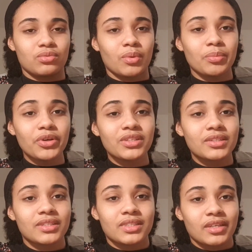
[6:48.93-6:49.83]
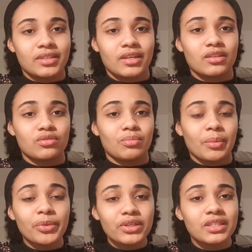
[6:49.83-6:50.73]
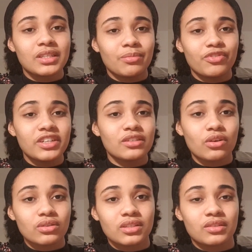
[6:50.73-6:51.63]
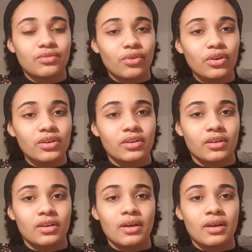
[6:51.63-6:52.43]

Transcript: Man möchte das Richtige tun. Man möchte dem Willen Gottes folgen.